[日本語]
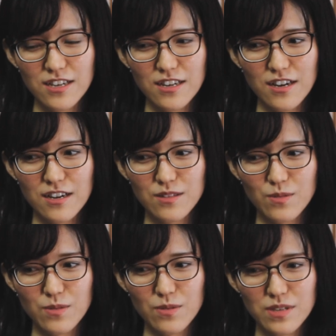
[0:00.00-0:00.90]
あ
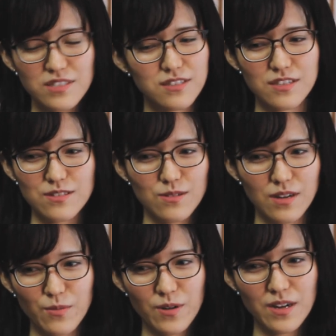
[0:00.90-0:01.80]
の、いつ行くの
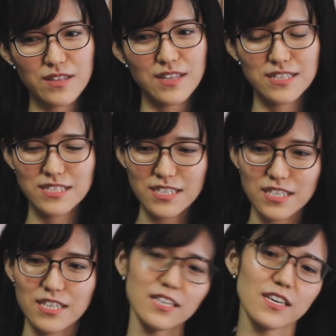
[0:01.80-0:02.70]
かもわかんない
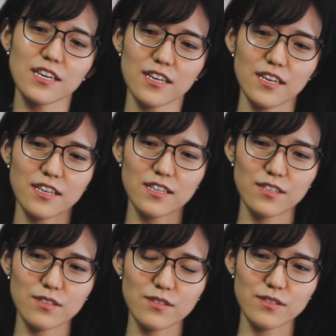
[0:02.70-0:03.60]
し、
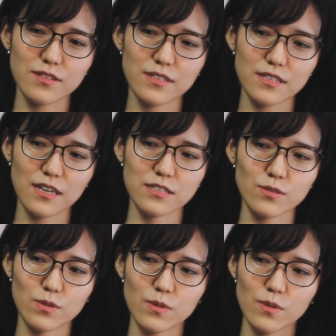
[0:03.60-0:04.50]
なんか
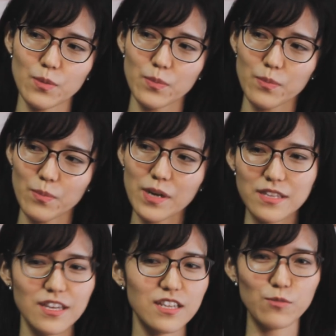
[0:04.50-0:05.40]
その、ま
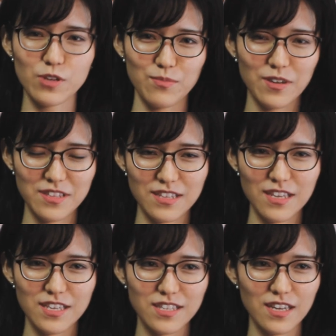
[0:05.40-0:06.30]
だ何も決まっ
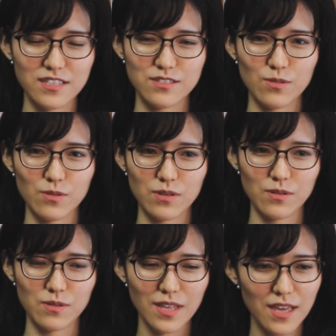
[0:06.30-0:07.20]
ていない状
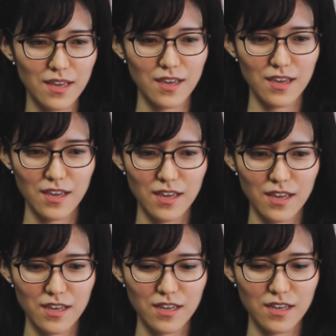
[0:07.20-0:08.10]
況で、
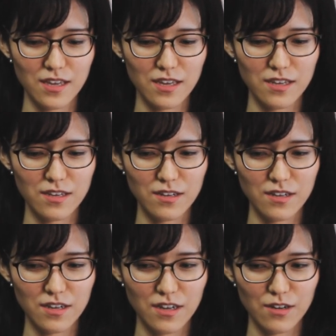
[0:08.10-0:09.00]
えー
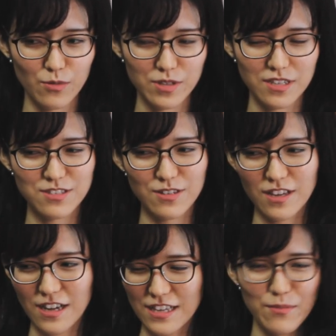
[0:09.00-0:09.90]
私は
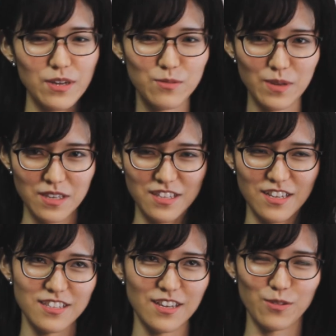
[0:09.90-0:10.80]
なんか辞めるべき
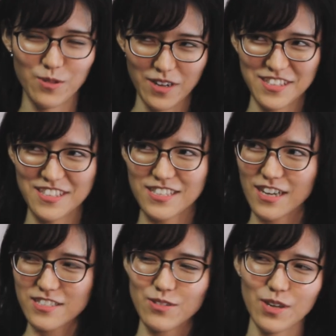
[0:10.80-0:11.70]
なんだろうか、
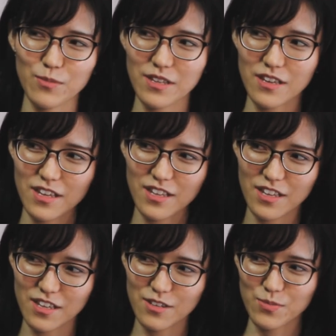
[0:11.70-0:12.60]
会社を辞
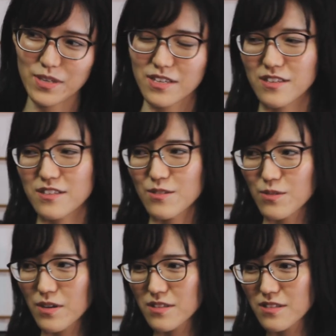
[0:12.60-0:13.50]
めるべきなんだ
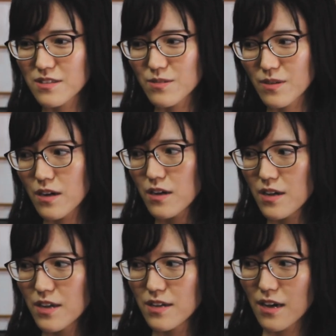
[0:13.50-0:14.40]
ろうかっていうのが
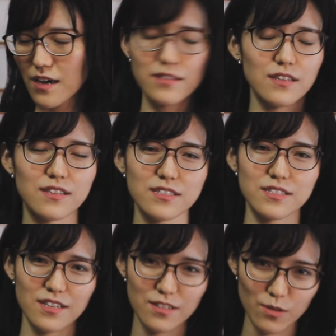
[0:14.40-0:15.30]
あったんで
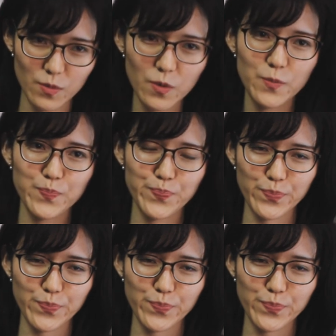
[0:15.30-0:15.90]
すけれども、